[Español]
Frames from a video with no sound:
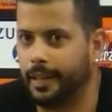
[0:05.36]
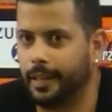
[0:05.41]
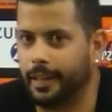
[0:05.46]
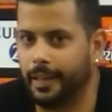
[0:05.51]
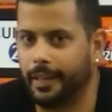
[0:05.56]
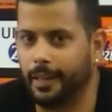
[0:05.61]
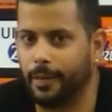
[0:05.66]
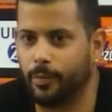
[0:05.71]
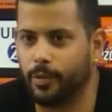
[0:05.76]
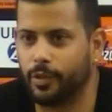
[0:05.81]

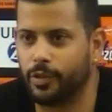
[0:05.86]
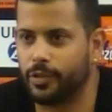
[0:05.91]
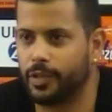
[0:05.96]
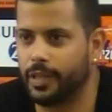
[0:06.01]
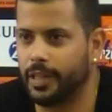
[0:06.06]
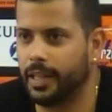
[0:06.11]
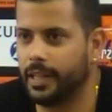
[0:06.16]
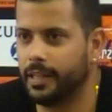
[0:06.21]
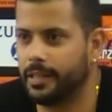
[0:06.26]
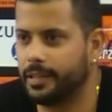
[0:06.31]
Eh, buenos
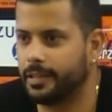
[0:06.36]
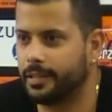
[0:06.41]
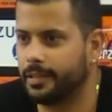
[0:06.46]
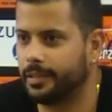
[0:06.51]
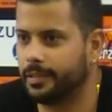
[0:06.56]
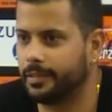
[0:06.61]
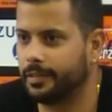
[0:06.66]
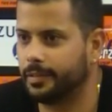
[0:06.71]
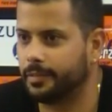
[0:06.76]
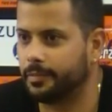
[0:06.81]
días.
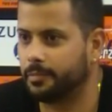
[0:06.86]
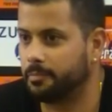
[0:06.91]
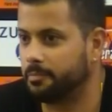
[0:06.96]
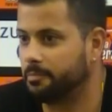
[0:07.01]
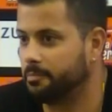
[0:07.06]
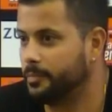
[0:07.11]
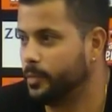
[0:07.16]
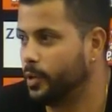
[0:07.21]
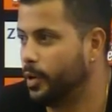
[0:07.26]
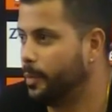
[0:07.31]

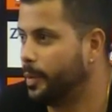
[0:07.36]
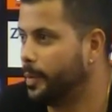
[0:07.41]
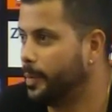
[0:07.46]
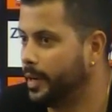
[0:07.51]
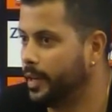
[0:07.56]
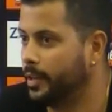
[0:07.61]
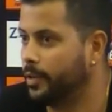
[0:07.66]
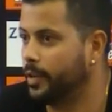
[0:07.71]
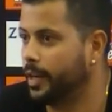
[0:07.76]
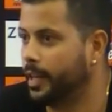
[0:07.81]
No he
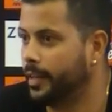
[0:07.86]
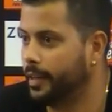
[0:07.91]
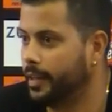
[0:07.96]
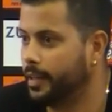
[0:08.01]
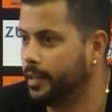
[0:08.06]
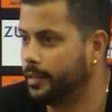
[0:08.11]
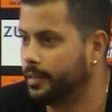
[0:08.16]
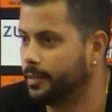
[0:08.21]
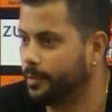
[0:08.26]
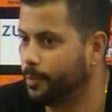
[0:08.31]
preparado
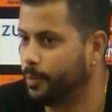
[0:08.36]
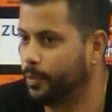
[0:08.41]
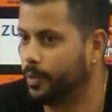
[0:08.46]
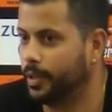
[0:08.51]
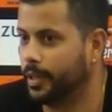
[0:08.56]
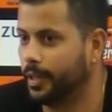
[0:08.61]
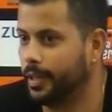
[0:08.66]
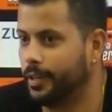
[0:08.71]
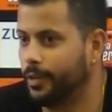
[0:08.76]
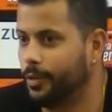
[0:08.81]
nada
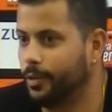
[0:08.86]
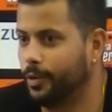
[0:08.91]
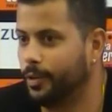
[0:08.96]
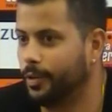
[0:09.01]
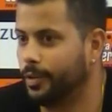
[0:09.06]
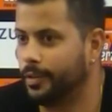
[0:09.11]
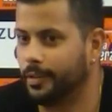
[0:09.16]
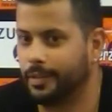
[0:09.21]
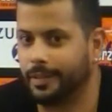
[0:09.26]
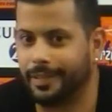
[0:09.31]
porque
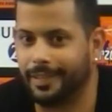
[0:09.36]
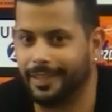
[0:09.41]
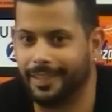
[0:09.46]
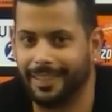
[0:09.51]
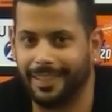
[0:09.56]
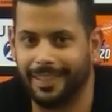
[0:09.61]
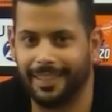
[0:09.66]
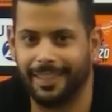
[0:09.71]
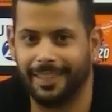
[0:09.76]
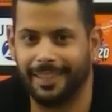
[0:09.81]
no,
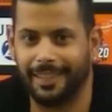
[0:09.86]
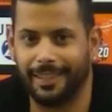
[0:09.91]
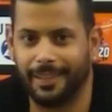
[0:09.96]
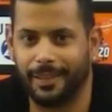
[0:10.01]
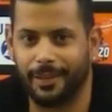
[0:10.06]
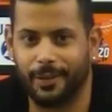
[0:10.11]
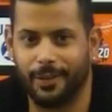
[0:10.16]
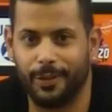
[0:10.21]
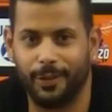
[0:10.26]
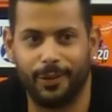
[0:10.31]

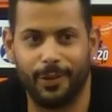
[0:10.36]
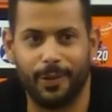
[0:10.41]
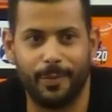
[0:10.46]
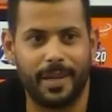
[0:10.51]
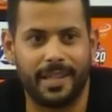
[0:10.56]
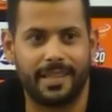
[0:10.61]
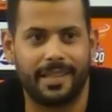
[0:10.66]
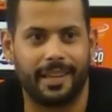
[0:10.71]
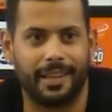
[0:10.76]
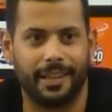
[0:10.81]
no,
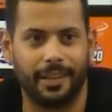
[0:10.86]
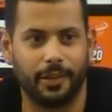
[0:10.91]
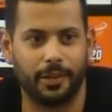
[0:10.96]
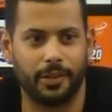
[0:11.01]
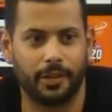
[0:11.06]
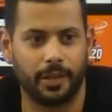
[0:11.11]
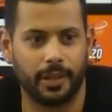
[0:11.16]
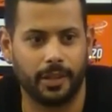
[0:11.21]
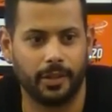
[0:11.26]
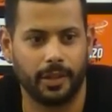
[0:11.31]
me ha salido.
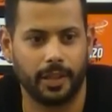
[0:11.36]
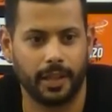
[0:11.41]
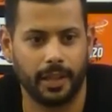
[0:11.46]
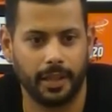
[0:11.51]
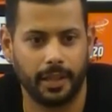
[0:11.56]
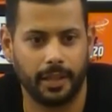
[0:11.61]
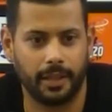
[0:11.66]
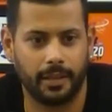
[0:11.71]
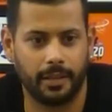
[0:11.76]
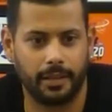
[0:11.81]
Yo creo
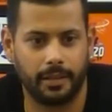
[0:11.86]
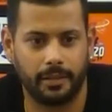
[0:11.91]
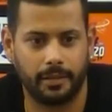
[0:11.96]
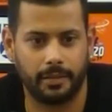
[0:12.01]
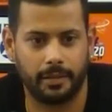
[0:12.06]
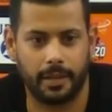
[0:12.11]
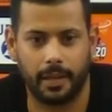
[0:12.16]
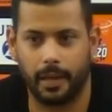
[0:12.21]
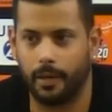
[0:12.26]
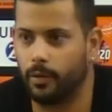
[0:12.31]
que,
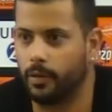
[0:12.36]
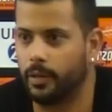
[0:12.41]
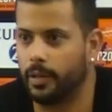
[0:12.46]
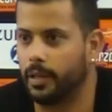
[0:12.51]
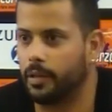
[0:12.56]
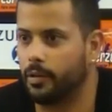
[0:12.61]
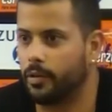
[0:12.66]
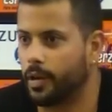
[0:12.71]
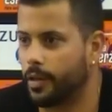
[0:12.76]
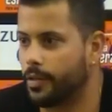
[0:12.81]
hablo
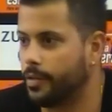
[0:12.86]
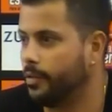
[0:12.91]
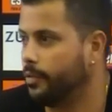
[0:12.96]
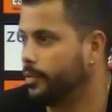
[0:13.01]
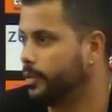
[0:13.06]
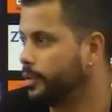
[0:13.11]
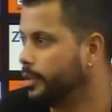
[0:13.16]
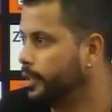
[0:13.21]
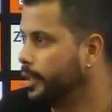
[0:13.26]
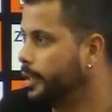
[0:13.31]
del corazón
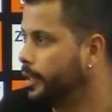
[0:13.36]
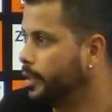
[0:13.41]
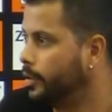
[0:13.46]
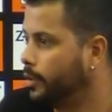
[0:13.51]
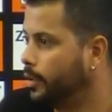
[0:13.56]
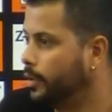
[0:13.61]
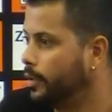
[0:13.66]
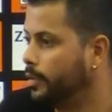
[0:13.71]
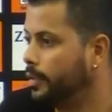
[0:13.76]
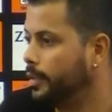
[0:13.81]
cuando le
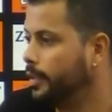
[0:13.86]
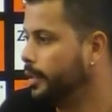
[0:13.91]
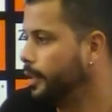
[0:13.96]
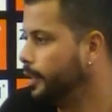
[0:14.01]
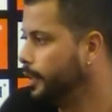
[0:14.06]
digo